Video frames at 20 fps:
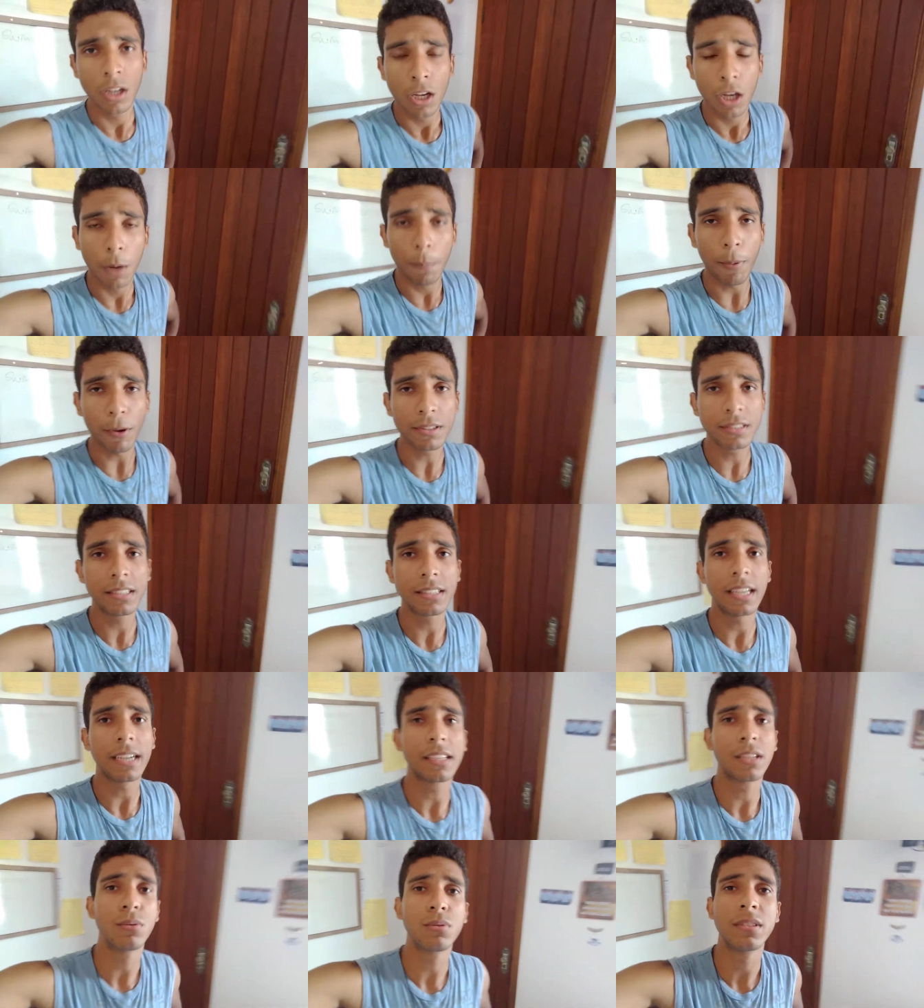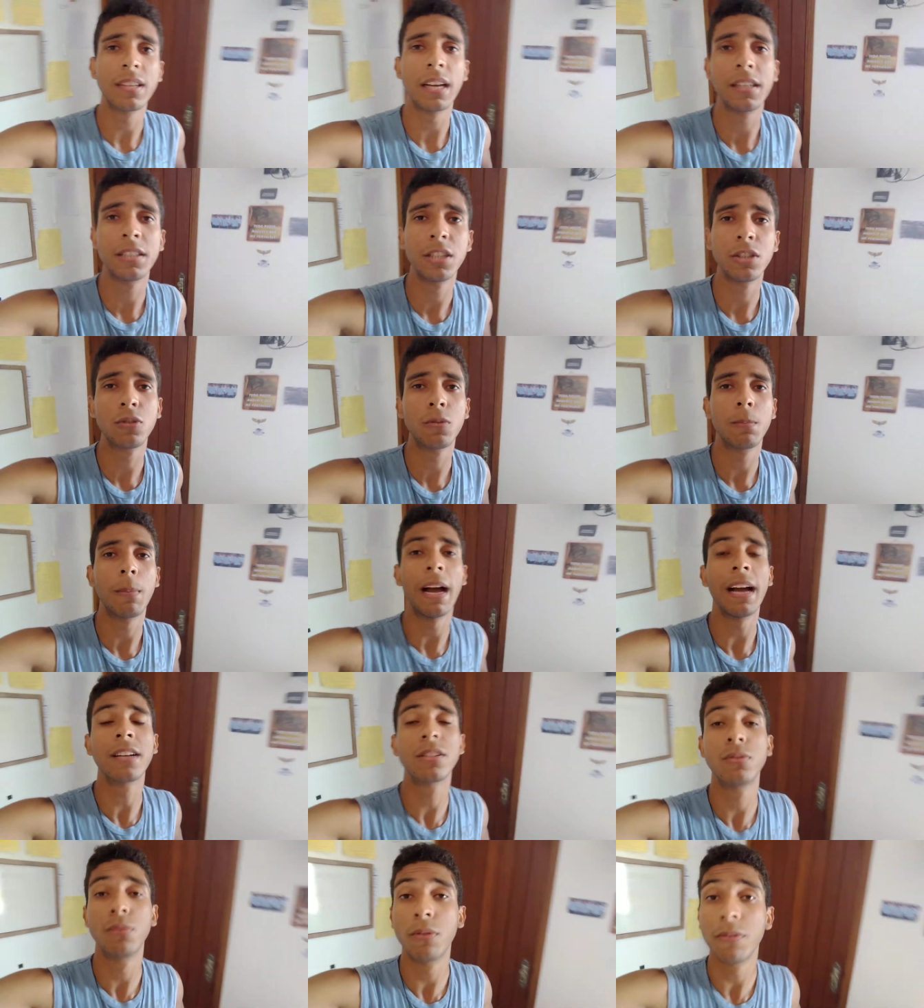Eu posso citar aqui o sargento
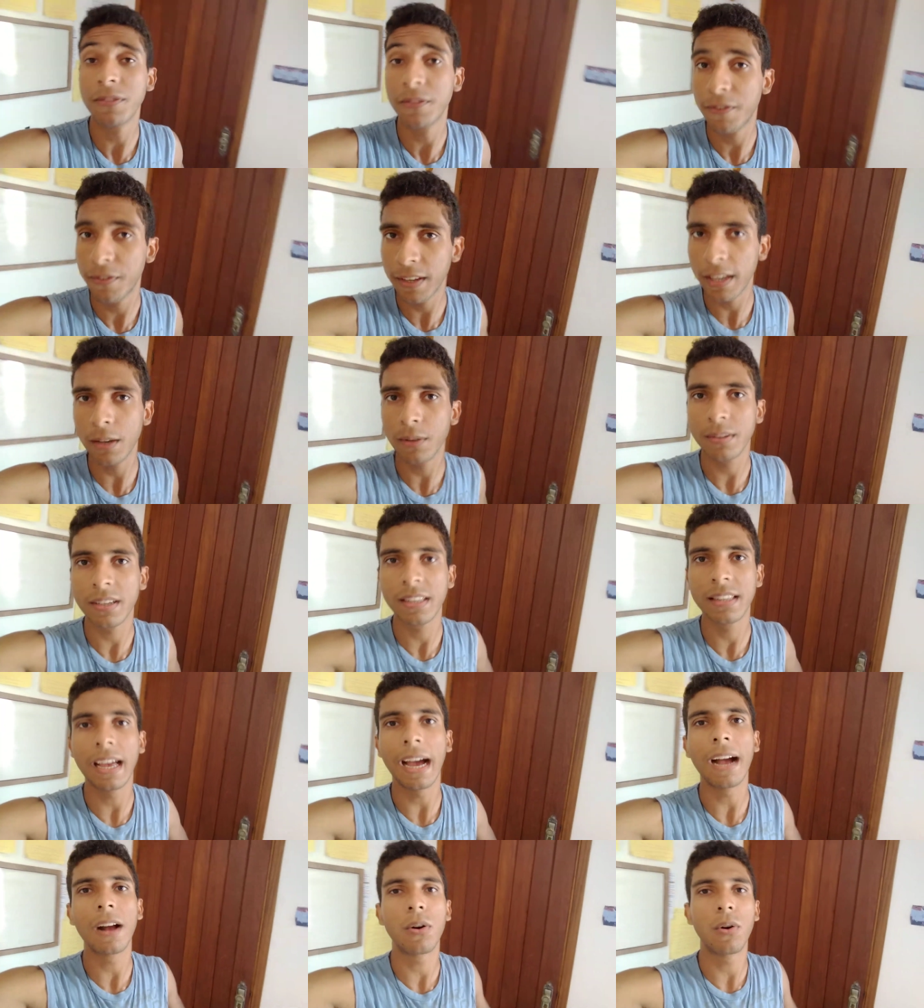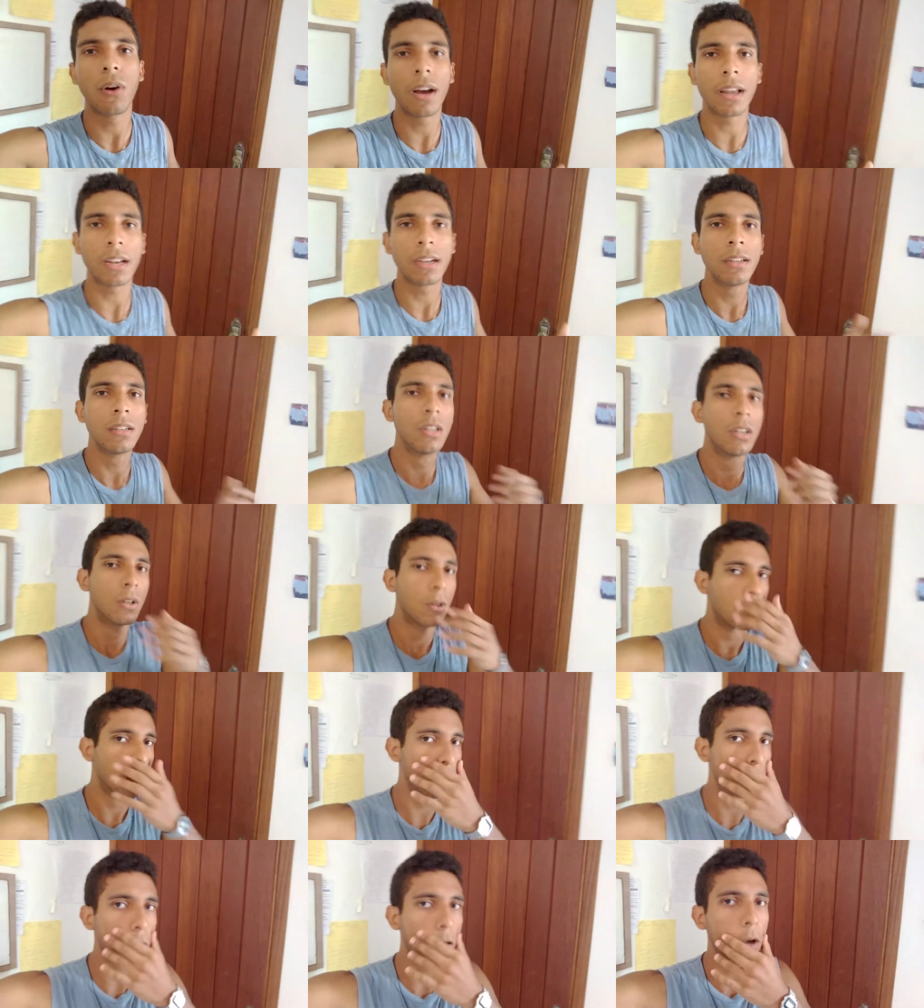Marcos Wolf Filho, que dá agora
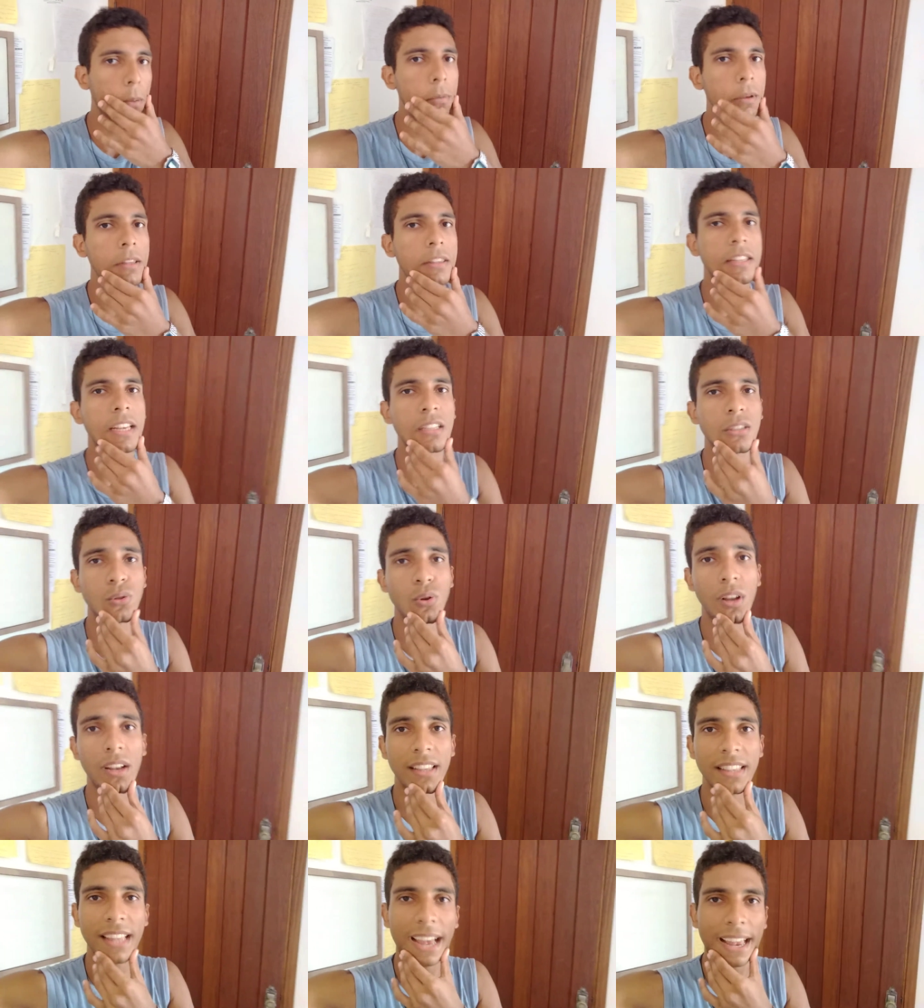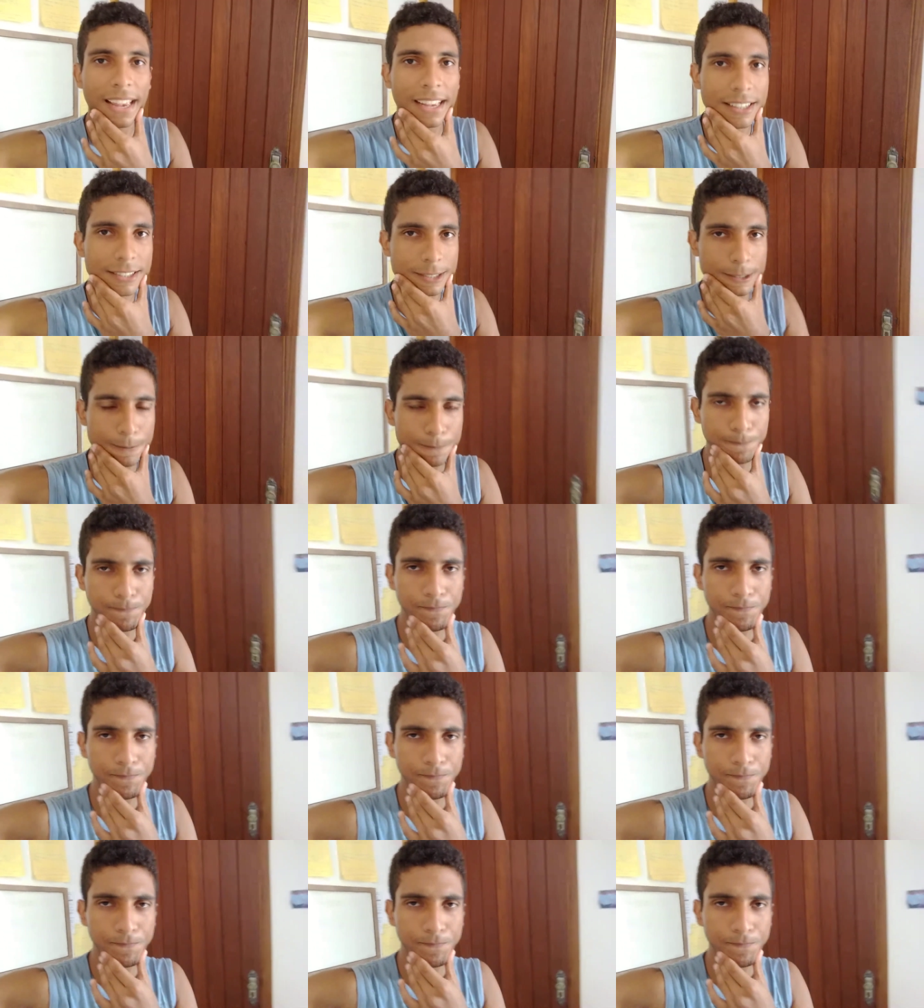o nome da escola da ESA,